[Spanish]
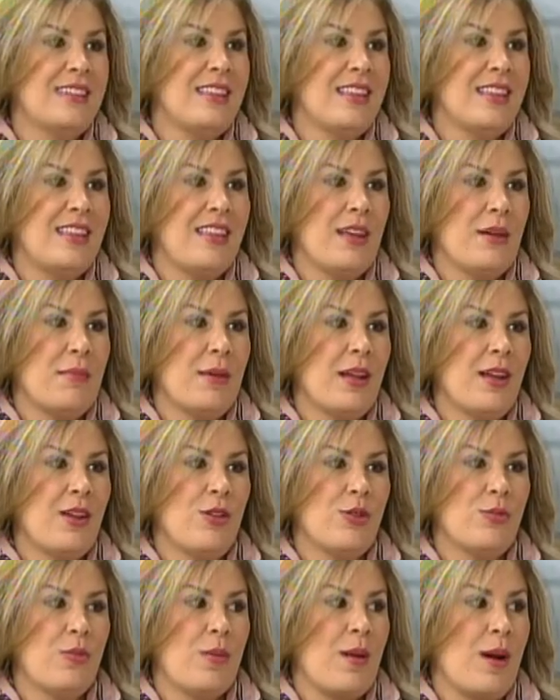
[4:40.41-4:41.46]
extendida para
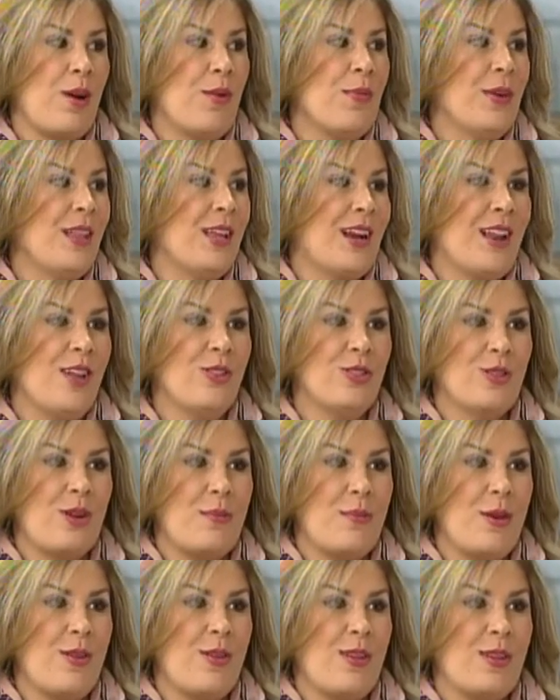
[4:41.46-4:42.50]
que nos vuelva a acompañar la
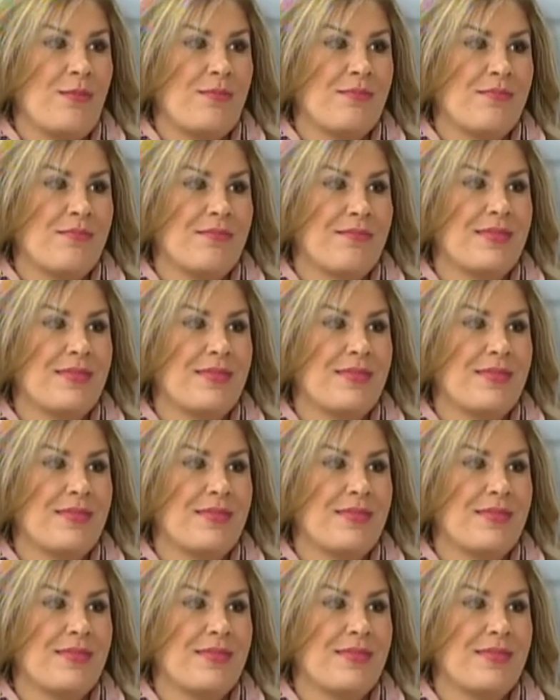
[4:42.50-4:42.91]
doctora Paula. No.